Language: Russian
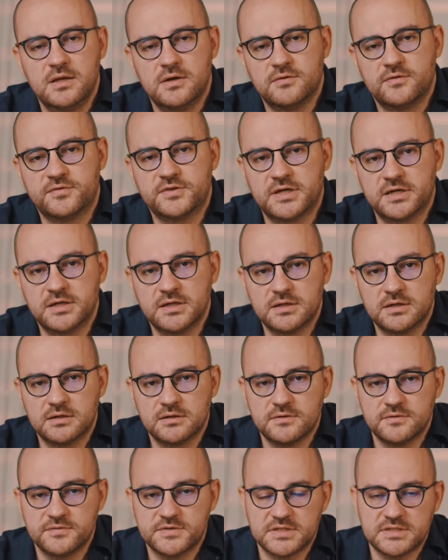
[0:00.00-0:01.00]
Во-вторых, э,
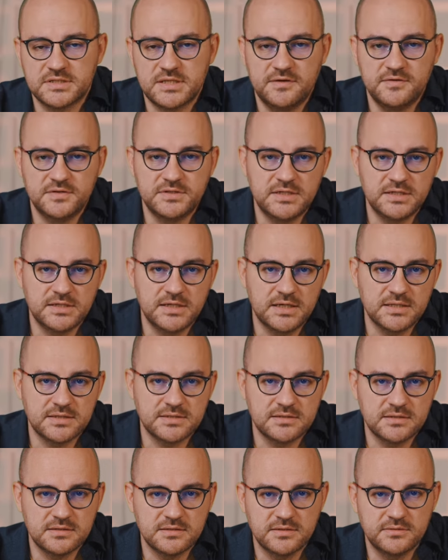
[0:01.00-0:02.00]
в составе
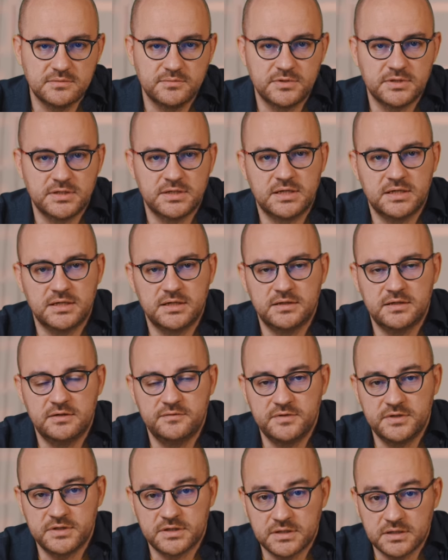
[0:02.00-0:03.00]
делегации была
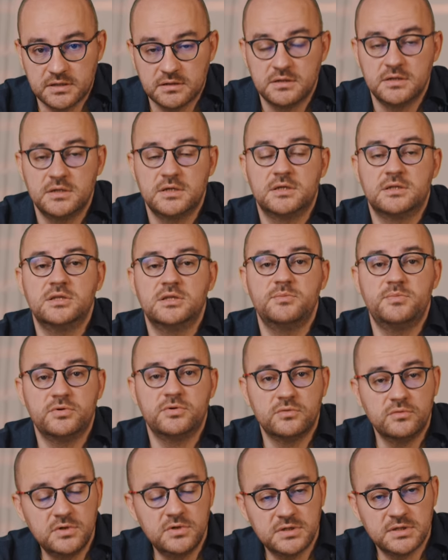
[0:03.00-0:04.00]
Эльвира
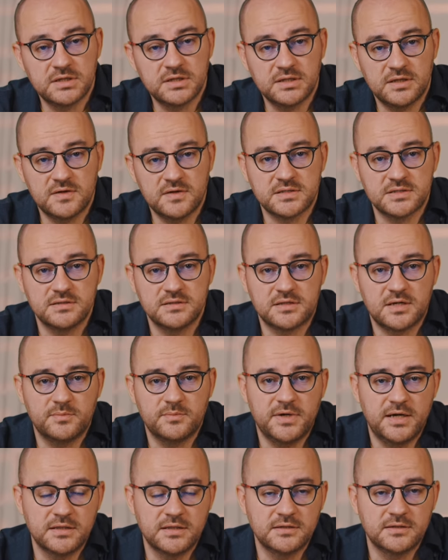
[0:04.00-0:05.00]
Набиулина, глава
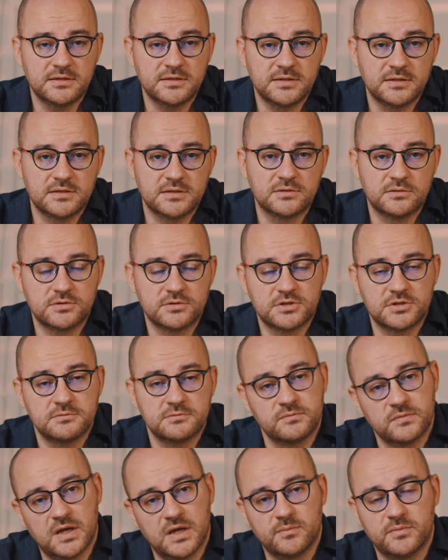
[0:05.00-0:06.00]
Центробанка. Это
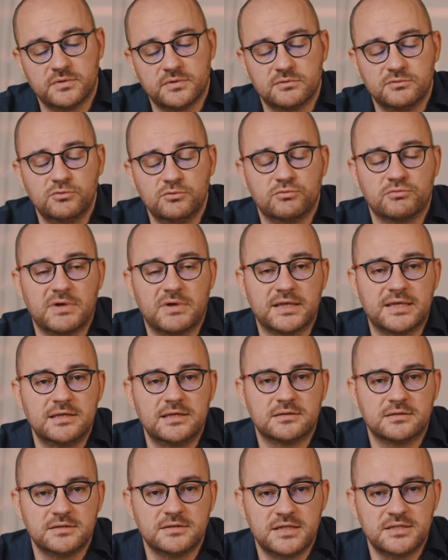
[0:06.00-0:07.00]
тоже как бы, ну,
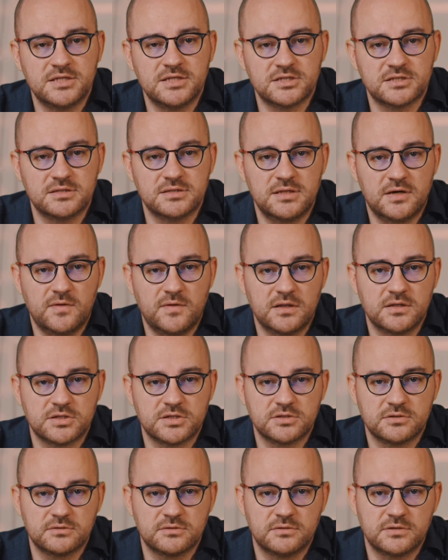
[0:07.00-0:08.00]
какие-то надежды давало,
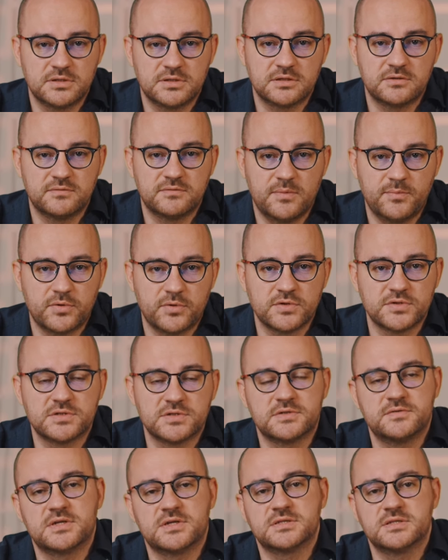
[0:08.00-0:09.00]
что этот вопрос,
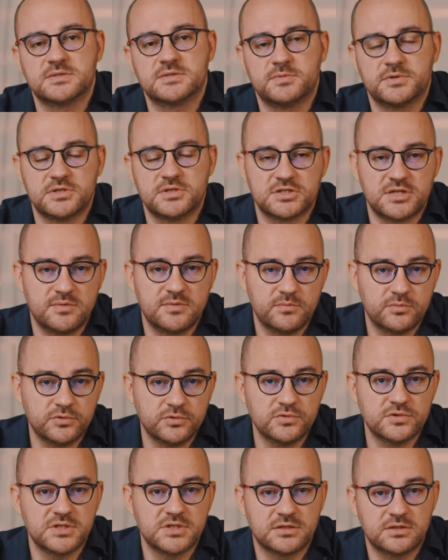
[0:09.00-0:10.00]
связанный с платежами,
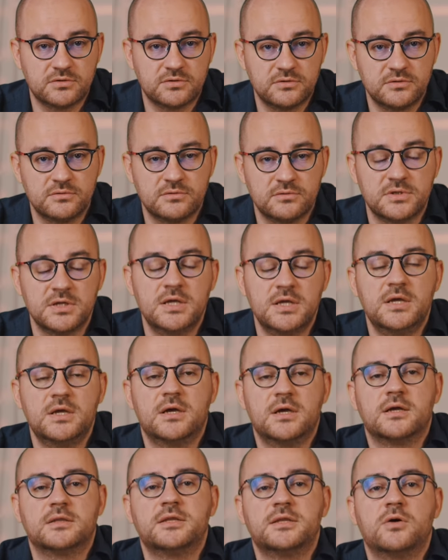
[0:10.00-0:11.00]
будут затронут
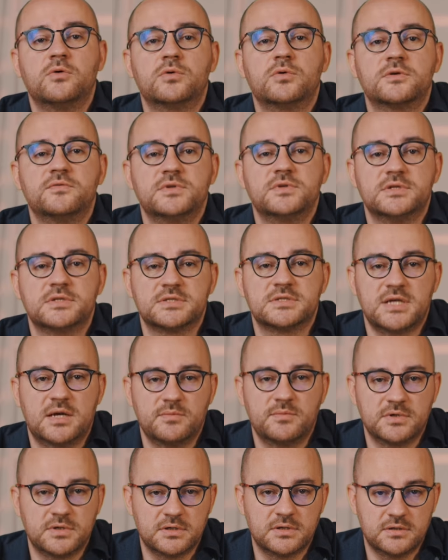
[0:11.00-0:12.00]
на уровне
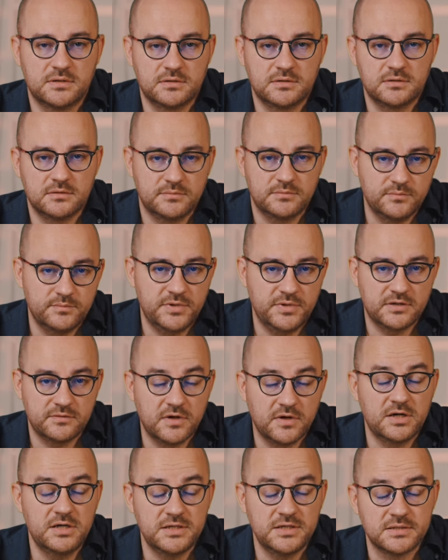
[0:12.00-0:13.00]
самых э,
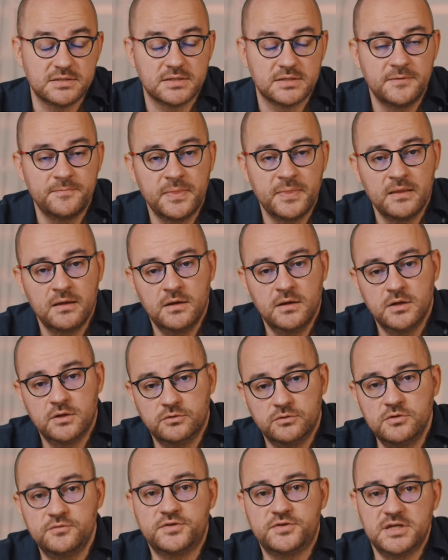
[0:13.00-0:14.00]
первых лиц.
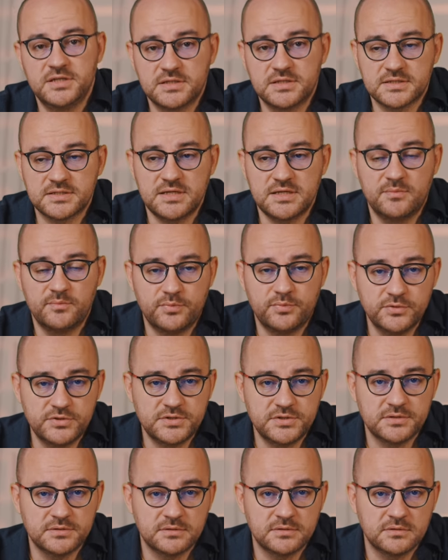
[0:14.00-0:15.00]
Ну и в-третьих, сам
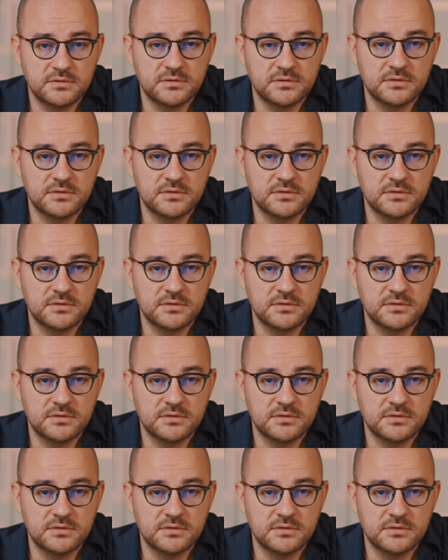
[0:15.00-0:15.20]
Путин